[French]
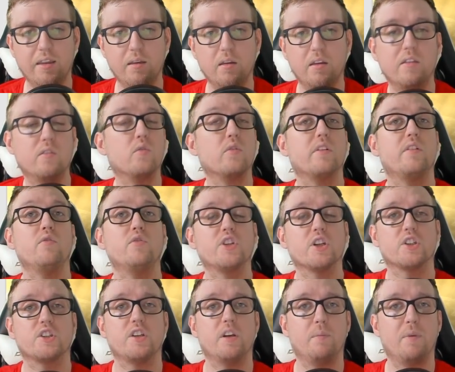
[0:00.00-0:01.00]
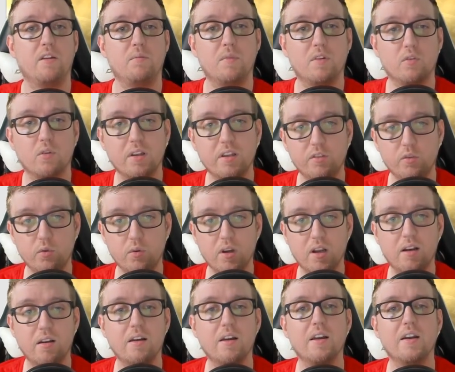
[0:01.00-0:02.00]
Et, donc si vous cherchez bah, une maison
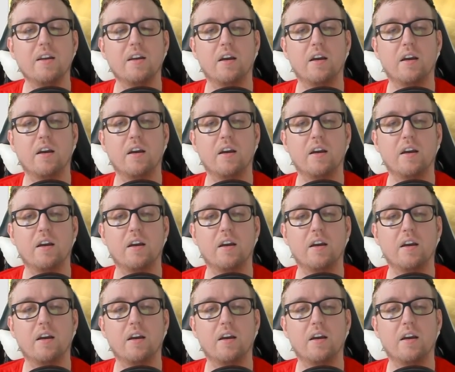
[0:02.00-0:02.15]
individuelle,